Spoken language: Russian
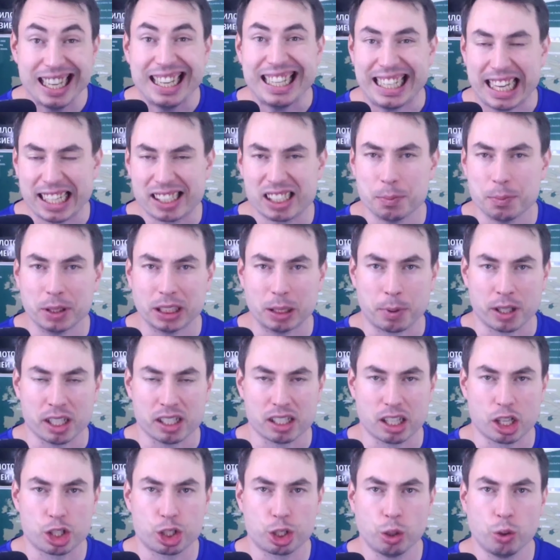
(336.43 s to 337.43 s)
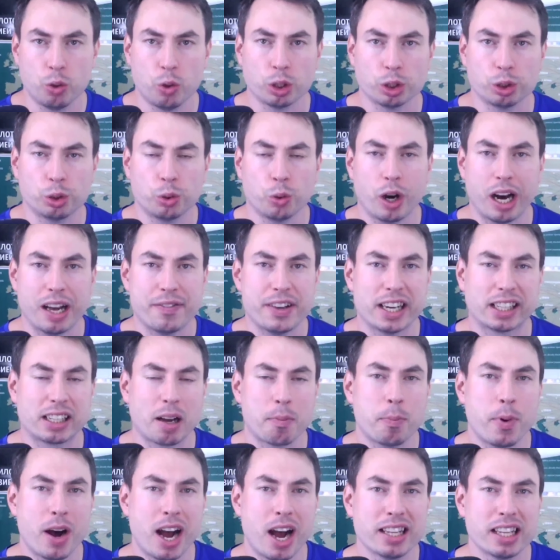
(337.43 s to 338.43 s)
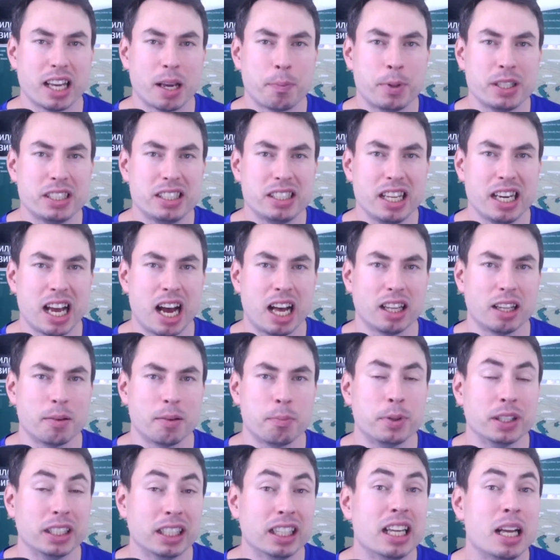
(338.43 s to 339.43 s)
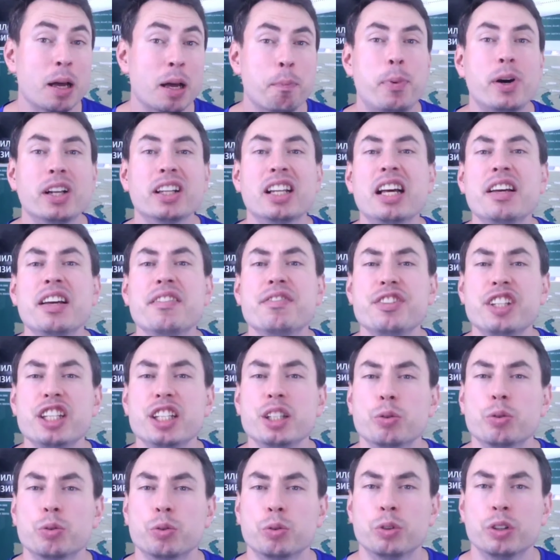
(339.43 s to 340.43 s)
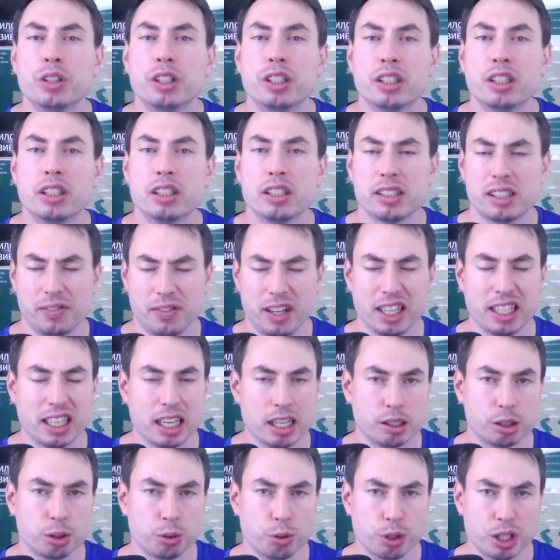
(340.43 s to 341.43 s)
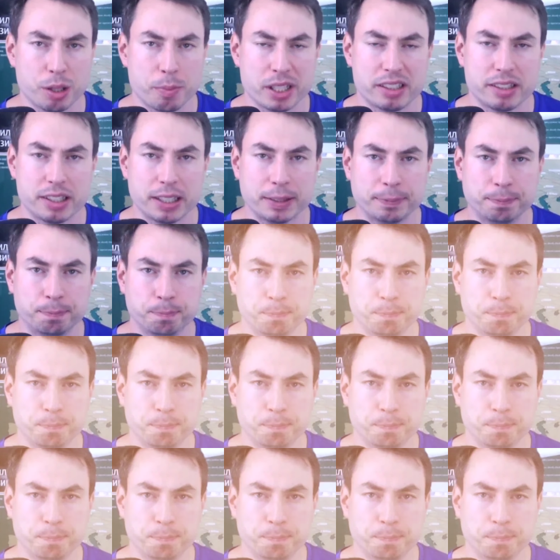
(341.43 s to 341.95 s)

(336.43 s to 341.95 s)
Если бы это произошло, то авиакомпания потеряла бы половину своей стоимости.